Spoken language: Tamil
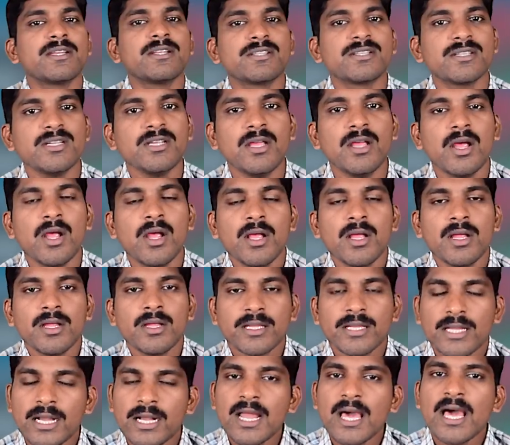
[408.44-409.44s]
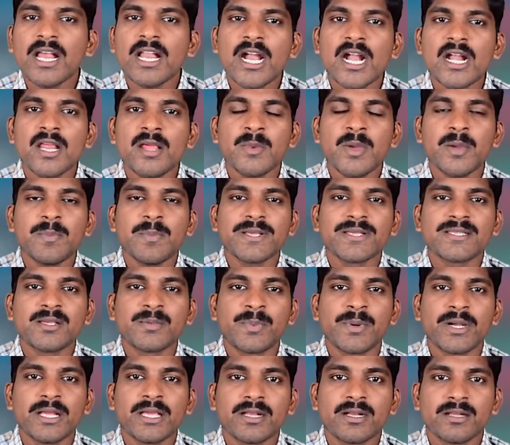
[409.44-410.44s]
என்று எல்லாராலையுமே
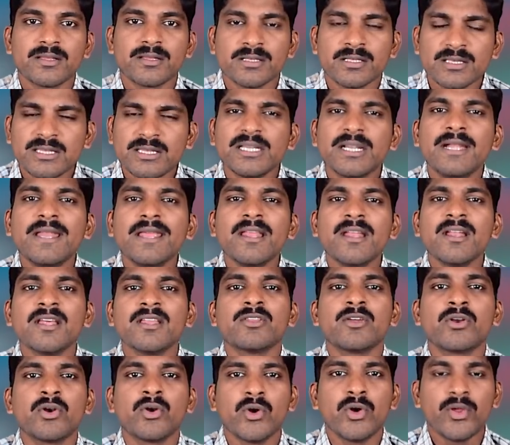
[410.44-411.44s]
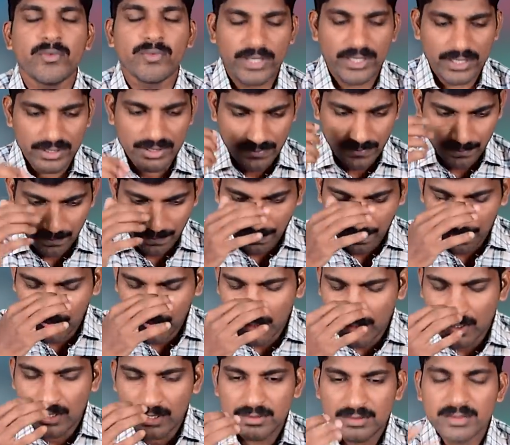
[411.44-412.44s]
பேசப்படுகிறது திடீர்னு அந்த நோய் வருது
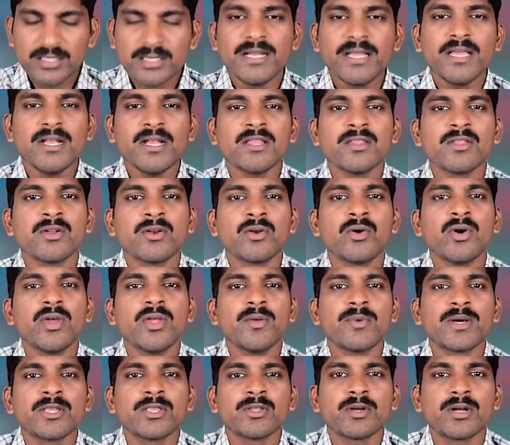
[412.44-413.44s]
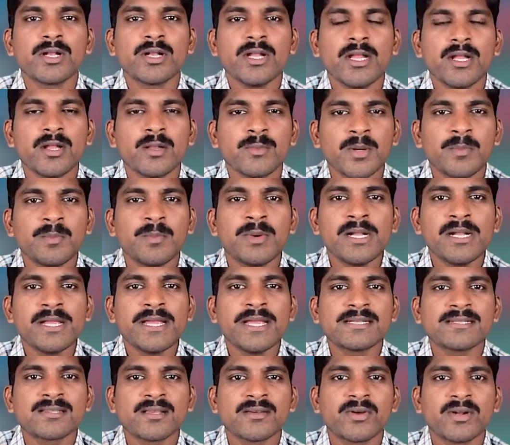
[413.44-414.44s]
திடீர்னு அந்த நோய் வந்த உடனே நம்ம
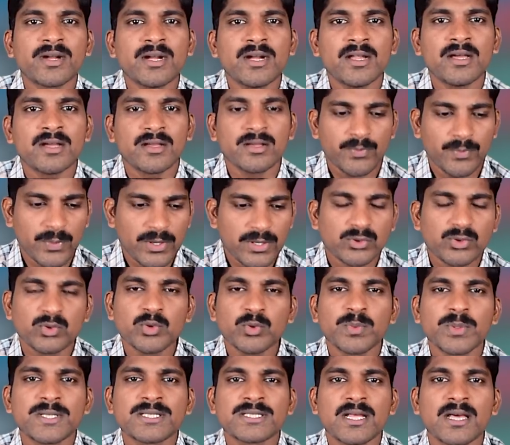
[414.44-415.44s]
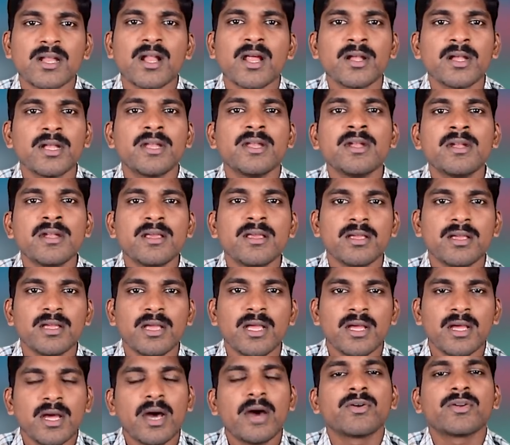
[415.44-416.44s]
பில்கேட்ஸ் அவர்கள் அங்கே போய் சூப்பர் ஸ்டாராக நின்று
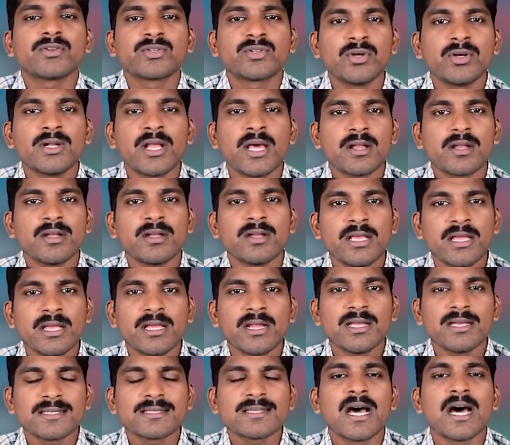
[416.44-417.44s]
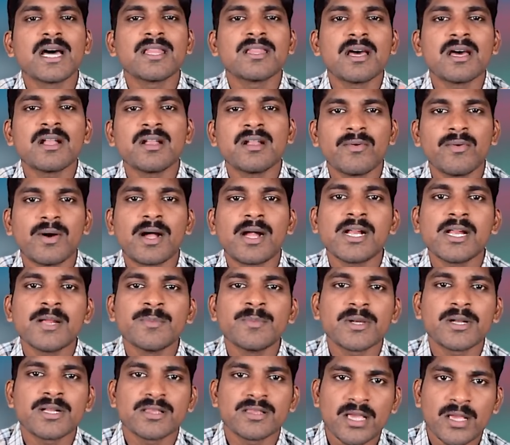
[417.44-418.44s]
அவர் சொல்கிறாரு நீங்களாம் சாதாரண வாழை
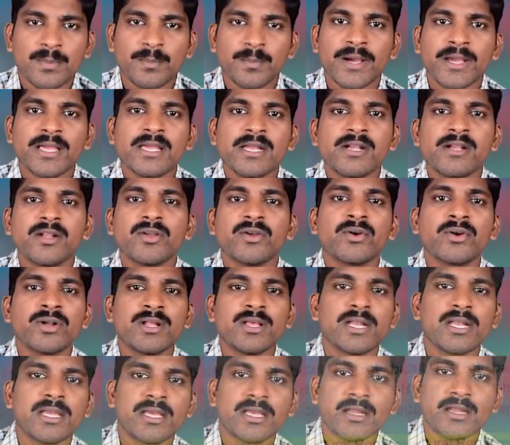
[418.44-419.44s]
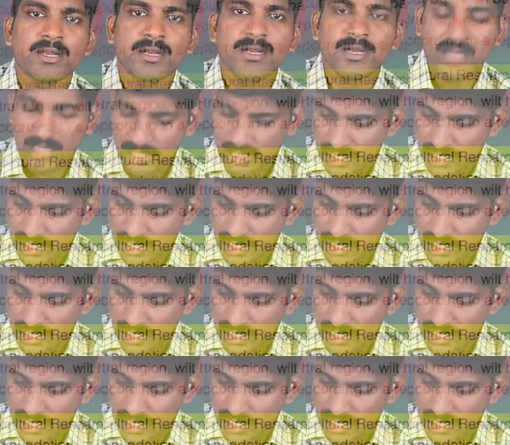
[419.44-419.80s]
மரத்தை பயிரிட்டு கொண்டிருக்கிறீர்கள்